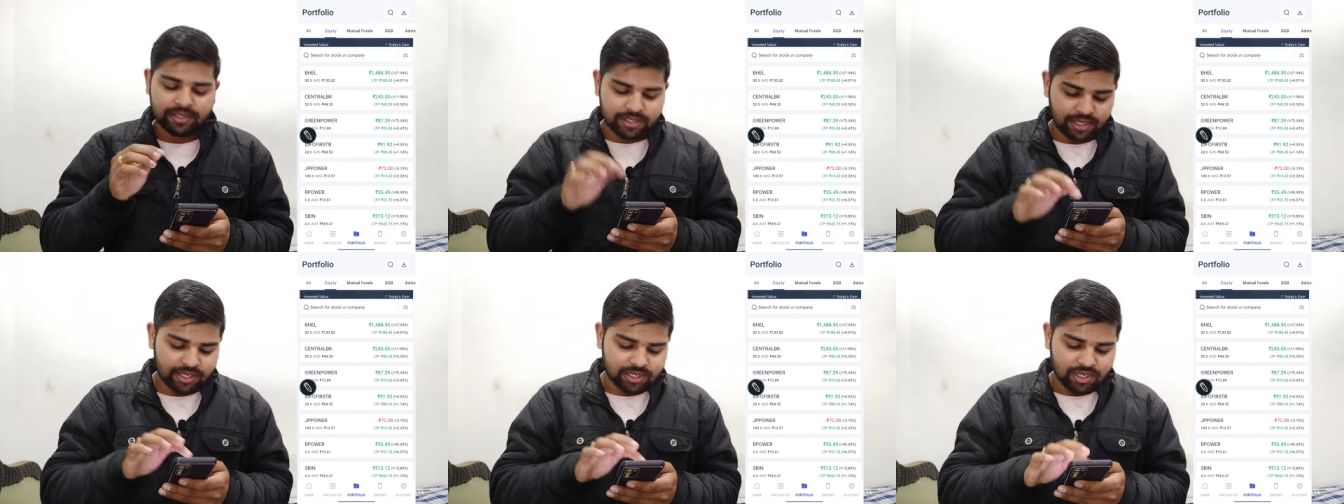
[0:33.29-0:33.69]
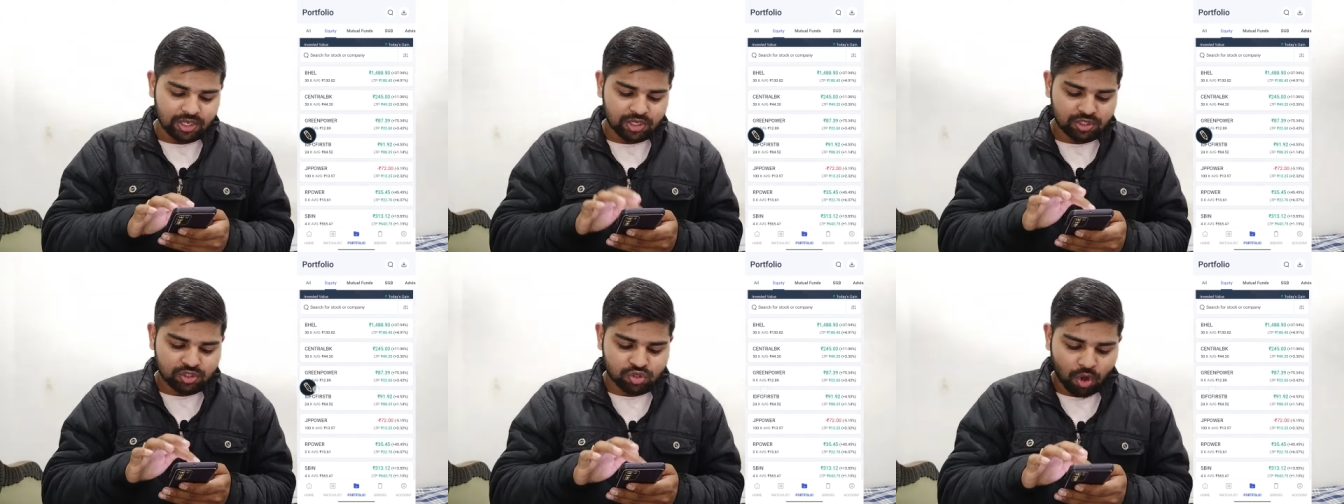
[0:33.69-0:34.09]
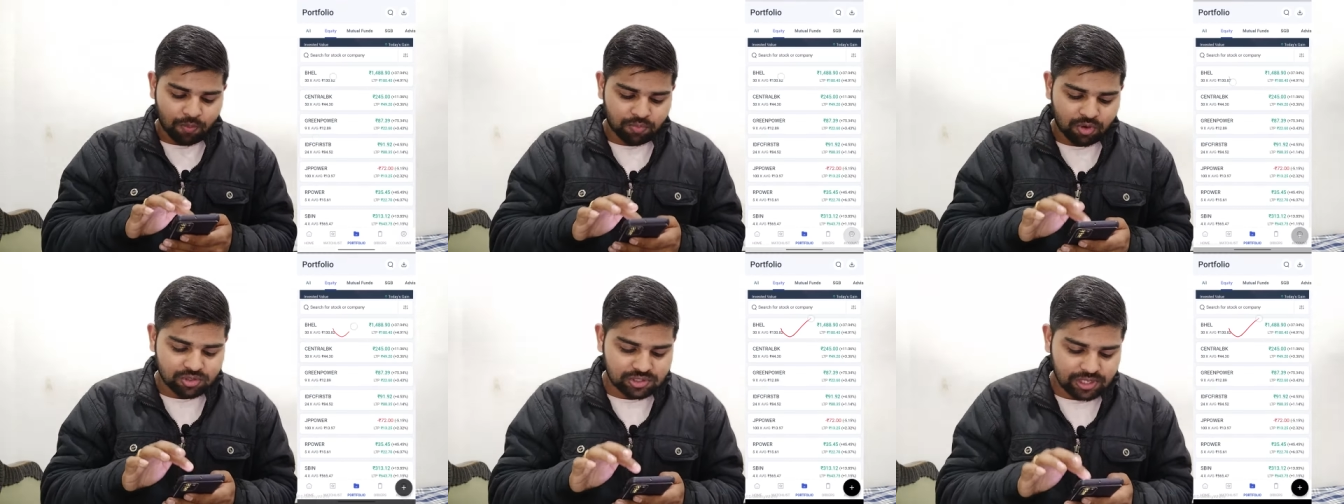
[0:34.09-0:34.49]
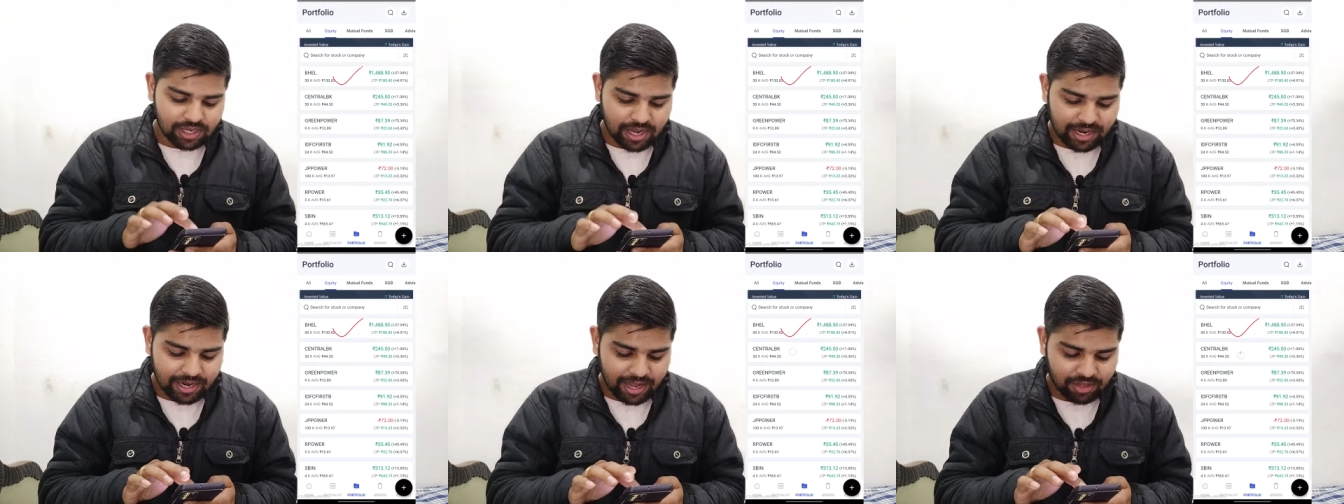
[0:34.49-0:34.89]
ठीक है स्टॉप लॉस
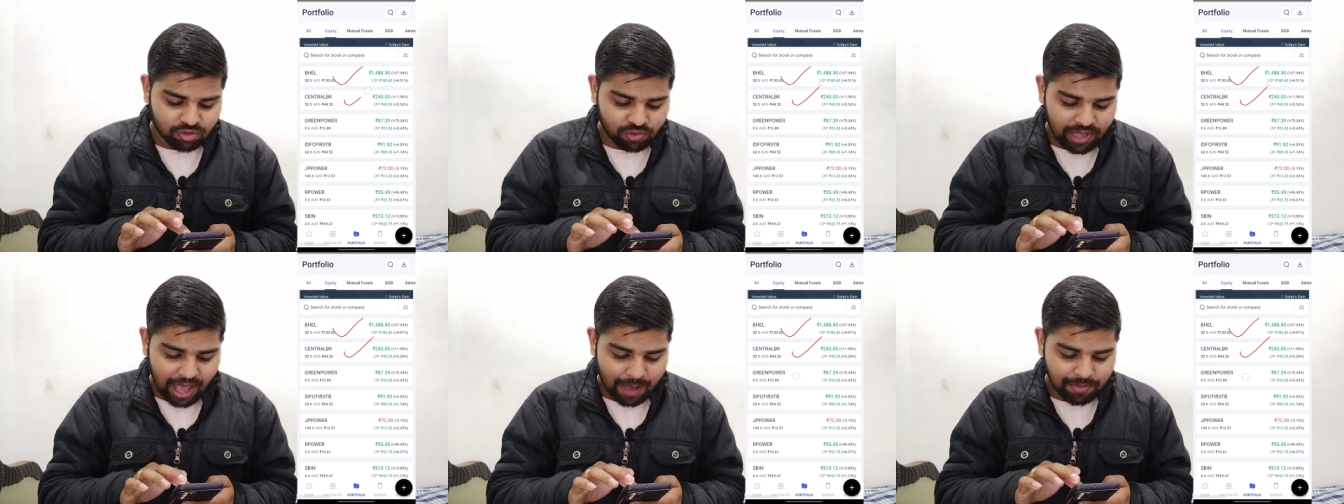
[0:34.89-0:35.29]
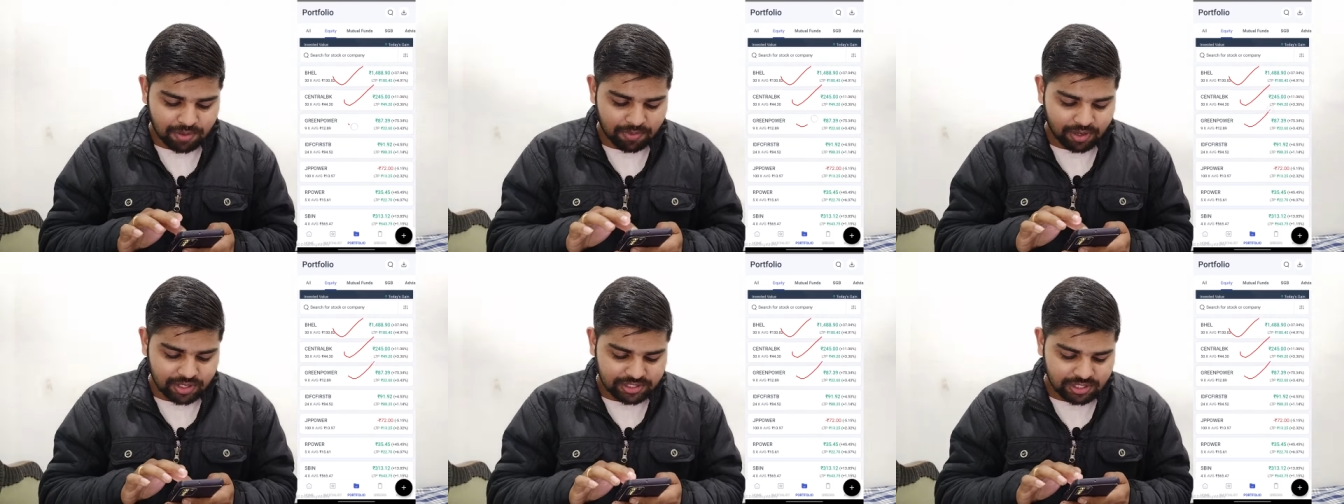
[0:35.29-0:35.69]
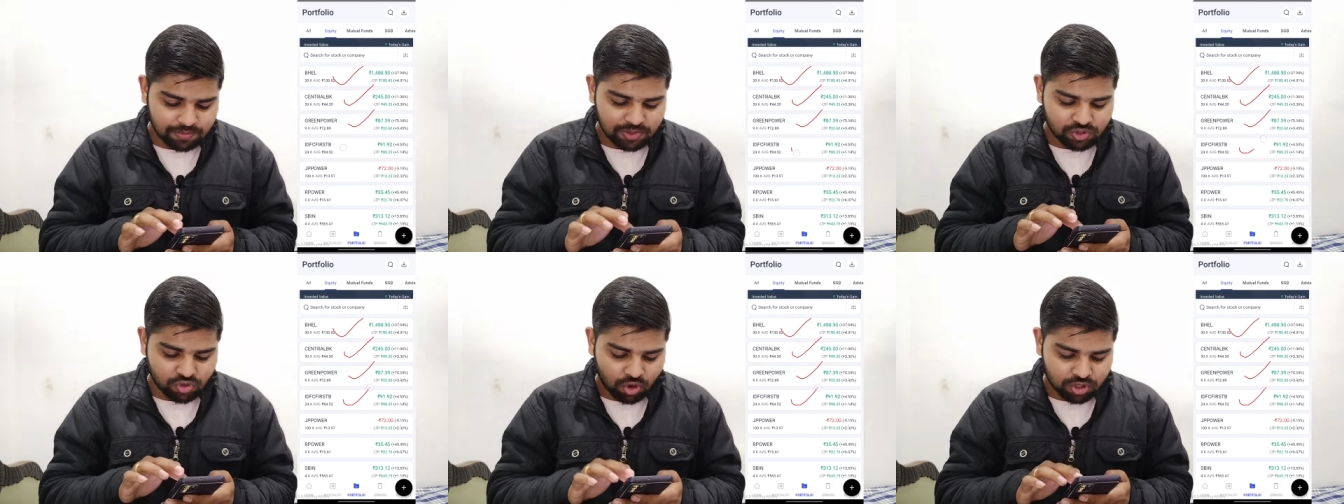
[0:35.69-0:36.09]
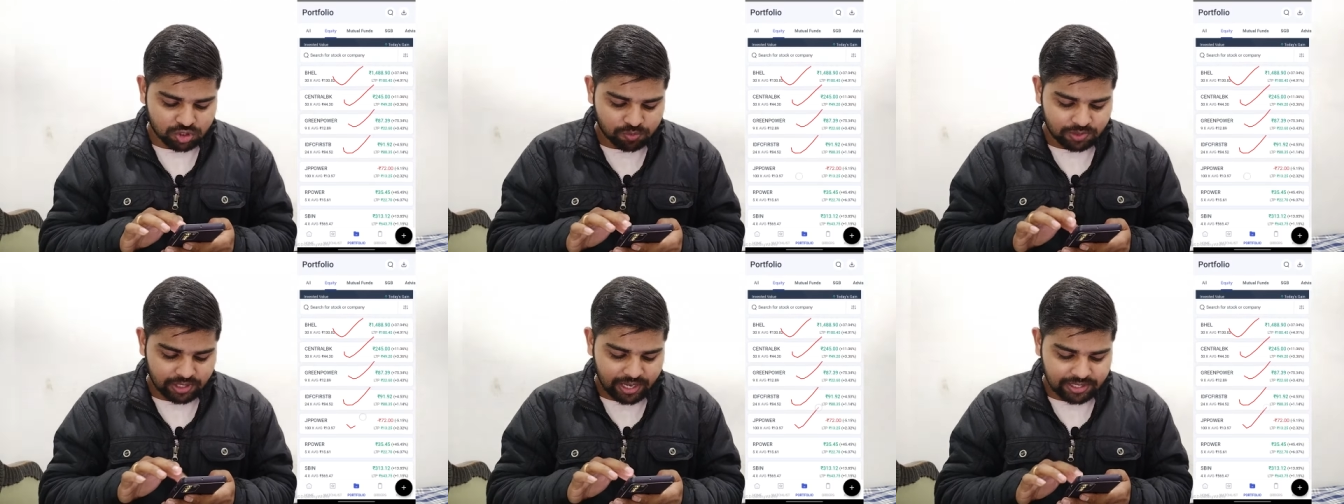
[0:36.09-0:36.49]
लगाना है तो यहाँ पे मैं किसी भी
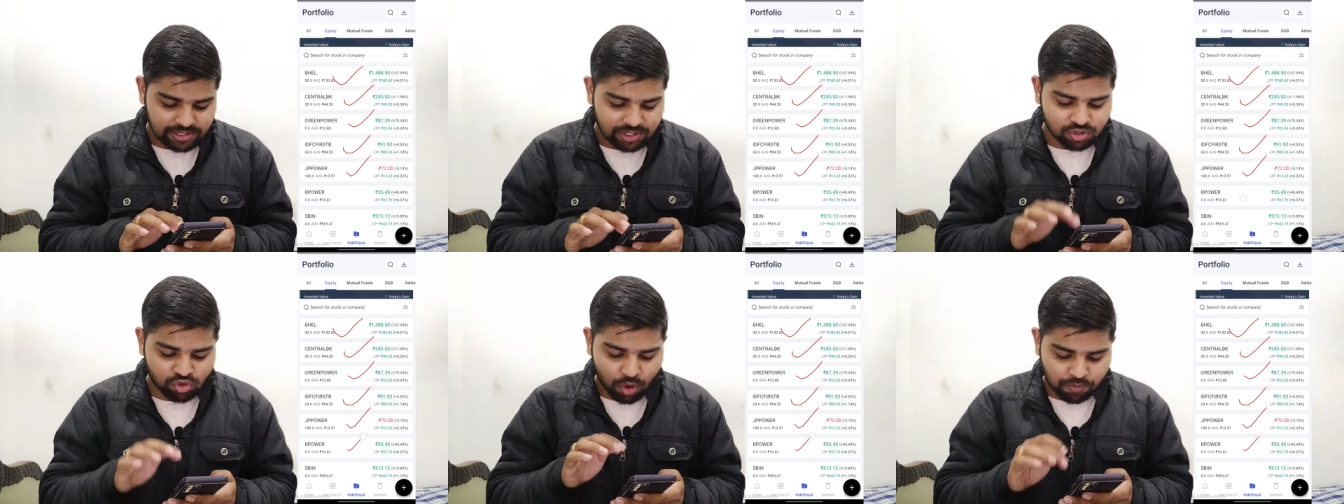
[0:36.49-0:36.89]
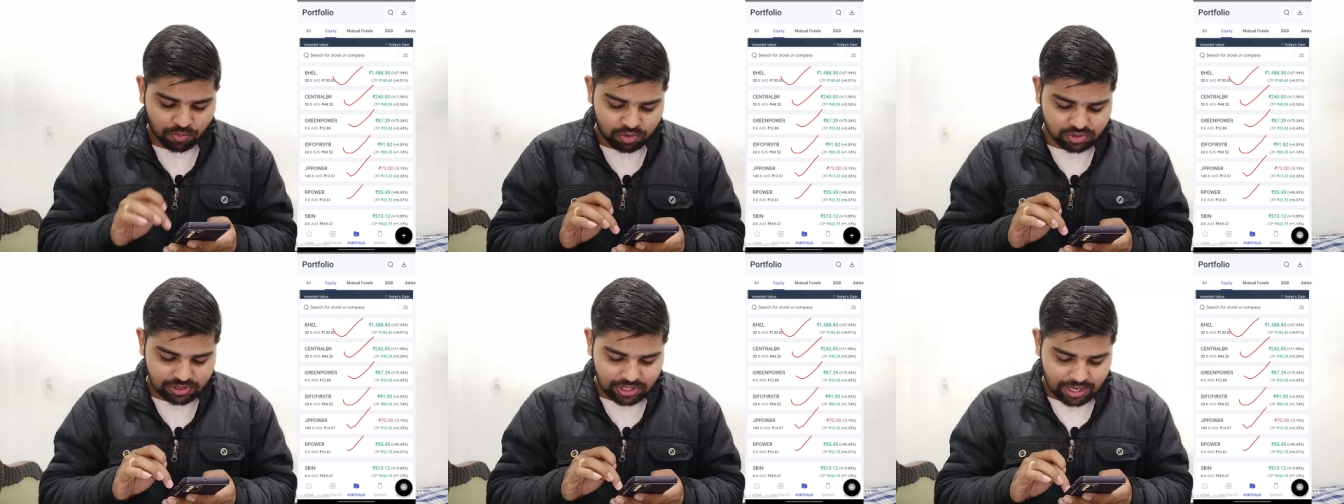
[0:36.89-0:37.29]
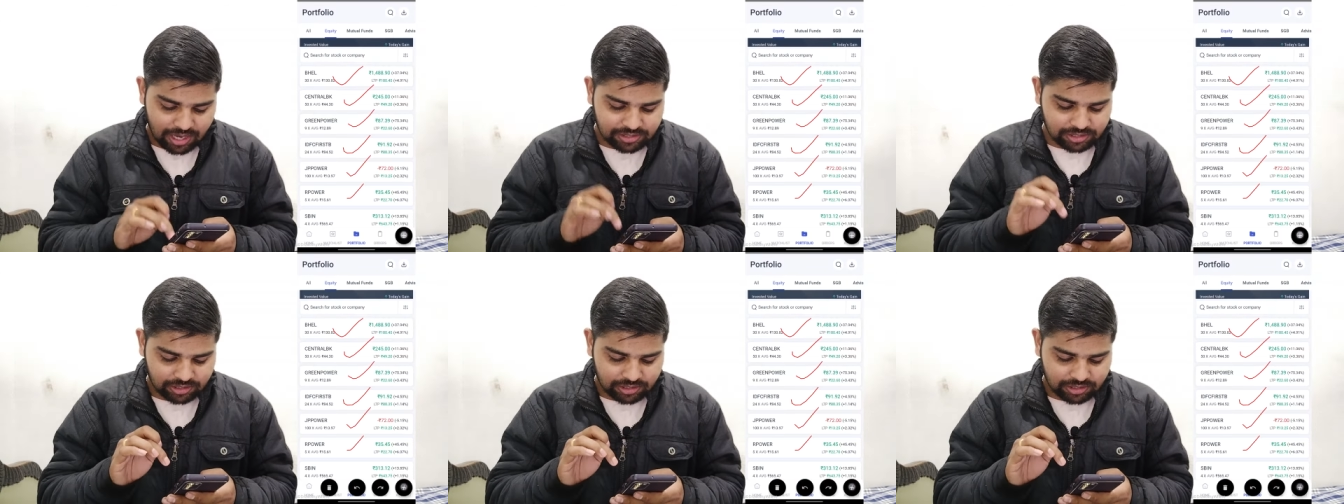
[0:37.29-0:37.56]
स्टॉक्स में कैसे स्टॉप लॉस लगा